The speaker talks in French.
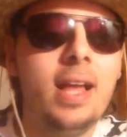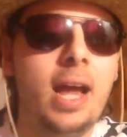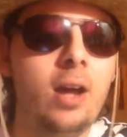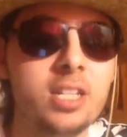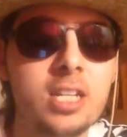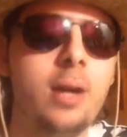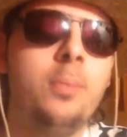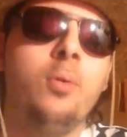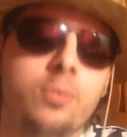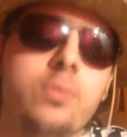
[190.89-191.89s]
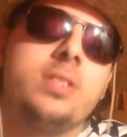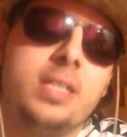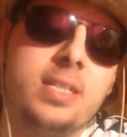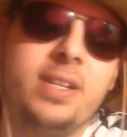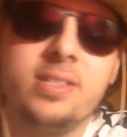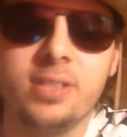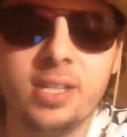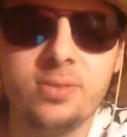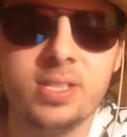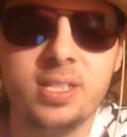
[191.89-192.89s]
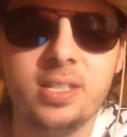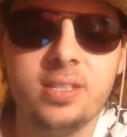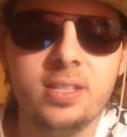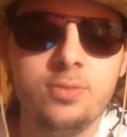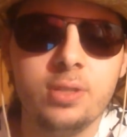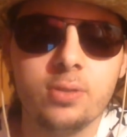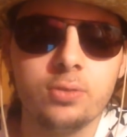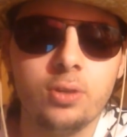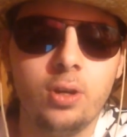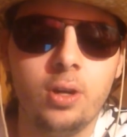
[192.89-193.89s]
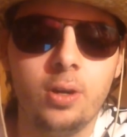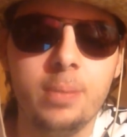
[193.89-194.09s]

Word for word: Alors déjà, bon, on sait que ça va être centré sur C17, C18 contre euh,